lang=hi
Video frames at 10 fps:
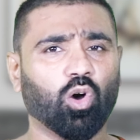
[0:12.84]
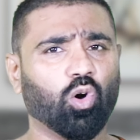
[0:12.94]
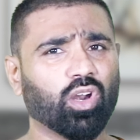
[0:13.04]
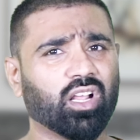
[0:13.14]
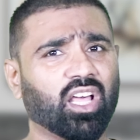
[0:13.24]

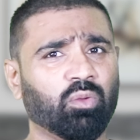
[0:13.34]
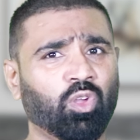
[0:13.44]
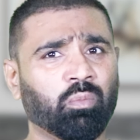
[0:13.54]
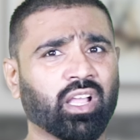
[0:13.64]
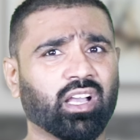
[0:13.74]
और
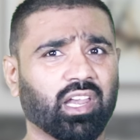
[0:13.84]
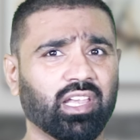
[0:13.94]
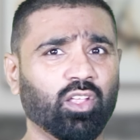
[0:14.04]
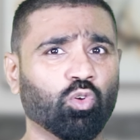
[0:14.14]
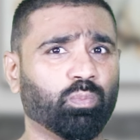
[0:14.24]
गर्मियों में
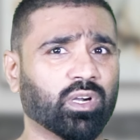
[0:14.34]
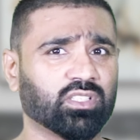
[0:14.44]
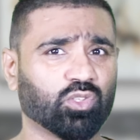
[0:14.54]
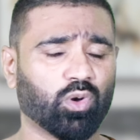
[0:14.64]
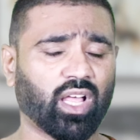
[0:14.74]
करली ऊपर
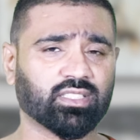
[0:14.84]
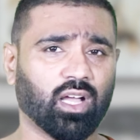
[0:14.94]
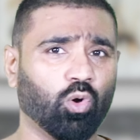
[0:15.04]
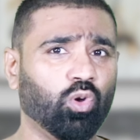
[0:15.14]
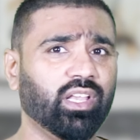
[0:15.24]
से थोड़ा सा
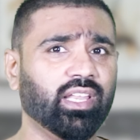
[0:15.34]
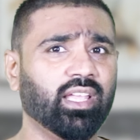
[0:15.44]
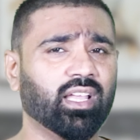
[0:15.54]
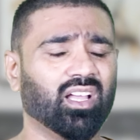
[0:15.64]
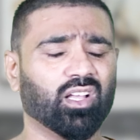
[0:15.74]

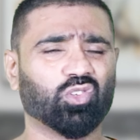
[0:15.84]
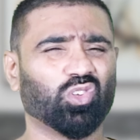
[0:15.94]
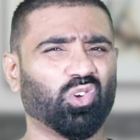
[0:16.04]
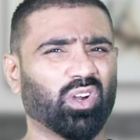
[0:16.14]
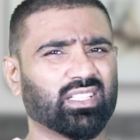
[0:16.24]
ऑयली
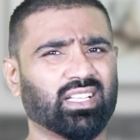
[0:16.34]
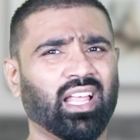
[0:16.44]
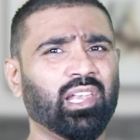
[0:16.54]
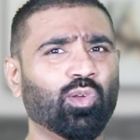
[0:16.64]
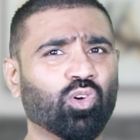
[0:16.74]
तो थोड़ा सा
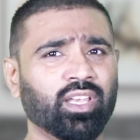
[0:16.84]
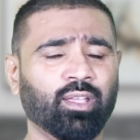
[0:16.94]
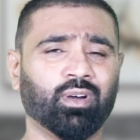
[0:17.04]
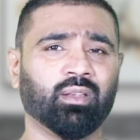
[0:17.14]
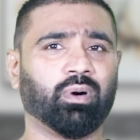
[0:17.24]
ना लुक
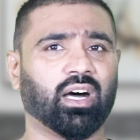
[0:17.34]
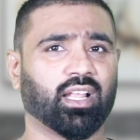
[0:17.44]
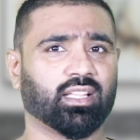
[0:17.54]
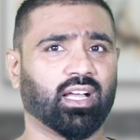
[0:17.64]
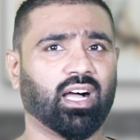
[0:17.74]
नहीं बन पा
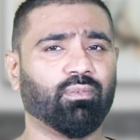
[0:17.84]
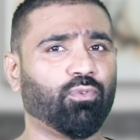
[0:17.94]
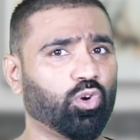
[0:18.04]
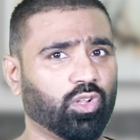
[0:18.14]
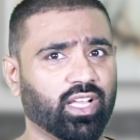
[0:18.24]
रहा था आप
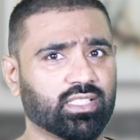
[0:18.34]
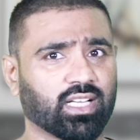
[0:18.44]
फोटो देख